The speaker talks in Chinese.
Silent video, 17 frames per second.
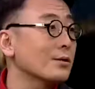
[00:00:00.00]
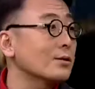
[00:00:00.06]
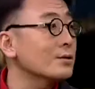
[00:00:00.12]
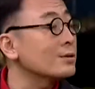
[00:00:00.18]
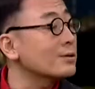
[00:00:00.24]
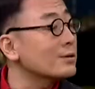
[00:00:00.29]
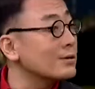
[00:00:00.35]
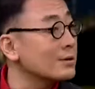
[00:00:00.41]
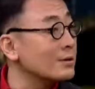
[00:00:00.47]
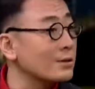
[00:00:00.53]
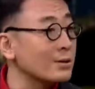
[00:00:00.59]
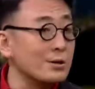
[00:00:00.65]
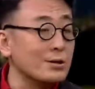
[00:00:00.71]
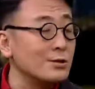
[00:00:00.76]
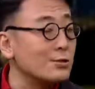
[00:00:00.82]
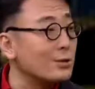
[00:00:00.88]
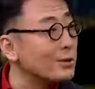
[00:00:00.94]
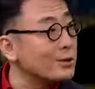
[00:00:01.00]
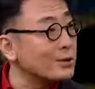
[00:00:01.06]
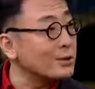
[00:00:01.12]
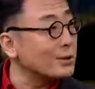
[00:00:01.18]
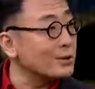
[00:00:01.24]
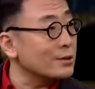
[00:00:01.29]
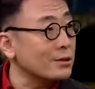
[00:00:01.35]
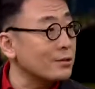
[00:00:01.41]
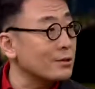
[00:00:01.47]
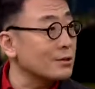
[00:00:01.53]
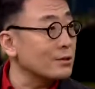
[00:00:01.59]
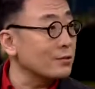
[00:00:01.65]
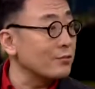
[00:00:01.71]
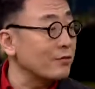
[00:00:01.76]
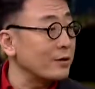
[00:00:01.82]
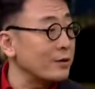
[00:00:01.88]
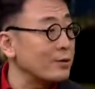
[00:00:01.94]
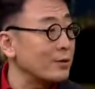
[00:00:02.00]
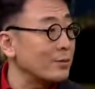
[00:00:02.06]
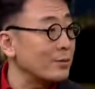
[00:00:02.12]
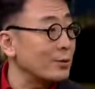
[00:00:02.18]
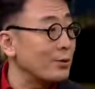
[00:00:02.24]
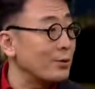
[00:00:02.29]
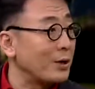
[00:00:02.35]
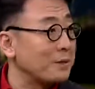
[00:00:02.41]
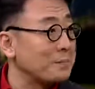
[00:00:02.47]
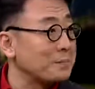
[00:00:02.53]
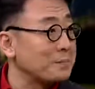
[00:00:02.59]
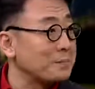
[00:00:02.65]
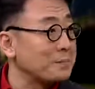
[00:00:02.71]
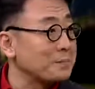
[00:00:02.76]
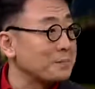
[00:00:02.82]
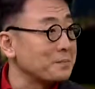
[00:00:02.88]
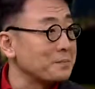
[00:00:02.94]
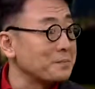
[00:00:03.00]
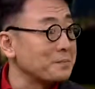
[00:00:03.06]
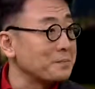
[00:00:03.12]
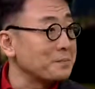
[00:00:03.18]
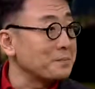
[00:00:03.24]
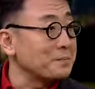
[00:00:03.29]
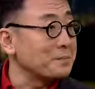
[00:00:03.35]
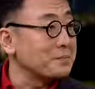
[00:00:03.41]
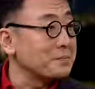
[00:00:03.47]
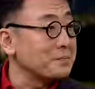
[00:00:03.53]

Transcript: 格子，你觉得这事儿是非怎么断？呃，我觉得有